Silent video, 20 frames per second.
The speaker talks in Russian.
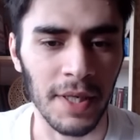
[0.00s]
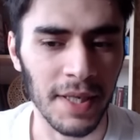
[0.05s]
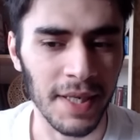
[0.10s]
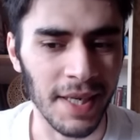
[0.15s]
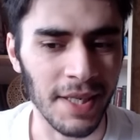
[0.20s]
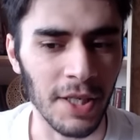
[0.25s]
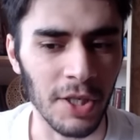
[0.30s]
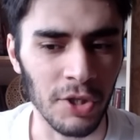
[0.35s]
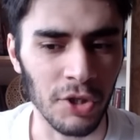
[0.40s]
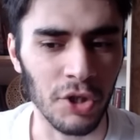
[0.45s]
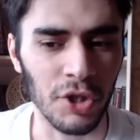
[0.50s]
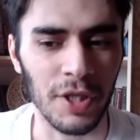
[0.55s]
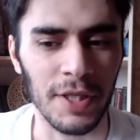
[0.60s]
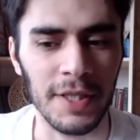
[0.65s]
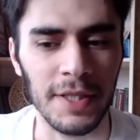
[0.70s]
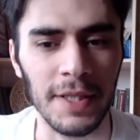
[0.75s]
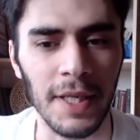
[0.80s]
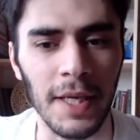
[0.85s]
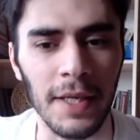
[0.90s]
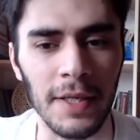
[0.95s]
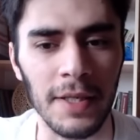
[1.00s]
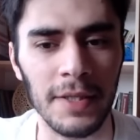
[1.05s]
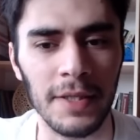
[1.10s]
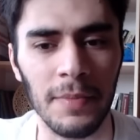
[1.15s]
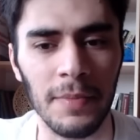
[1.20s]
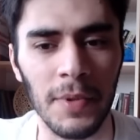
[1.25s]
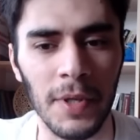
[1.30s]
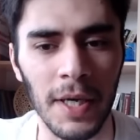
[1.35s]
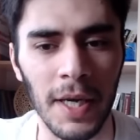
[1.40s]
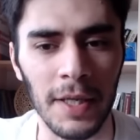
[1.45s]
Конечно же, Стейни
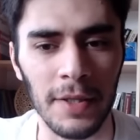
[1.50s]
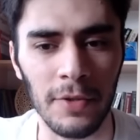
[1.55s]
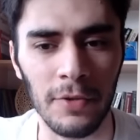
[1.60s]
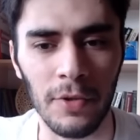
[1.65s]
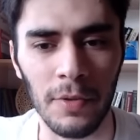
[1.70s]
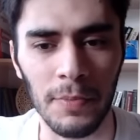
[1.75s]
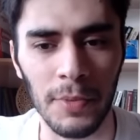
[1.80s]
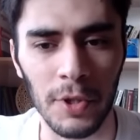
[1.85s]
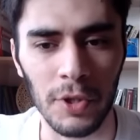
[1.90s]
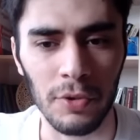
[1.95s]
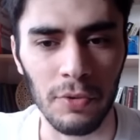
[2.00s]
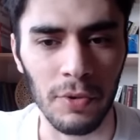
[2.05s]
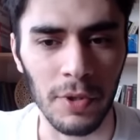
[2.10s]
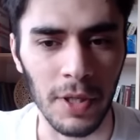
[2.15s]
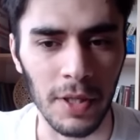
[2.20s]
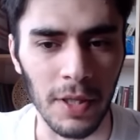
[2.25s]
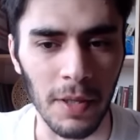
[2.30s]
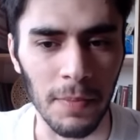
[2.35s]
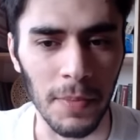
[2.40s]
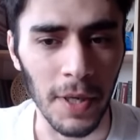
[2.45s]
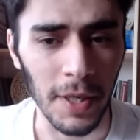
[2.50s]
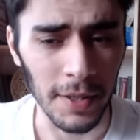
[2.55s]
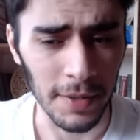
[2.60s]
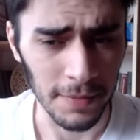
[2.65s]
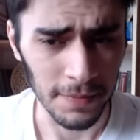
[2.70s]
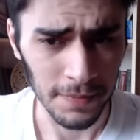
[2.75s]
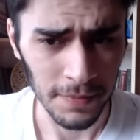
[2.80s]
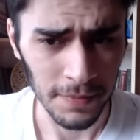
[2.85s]
забирает эту пешку на d5,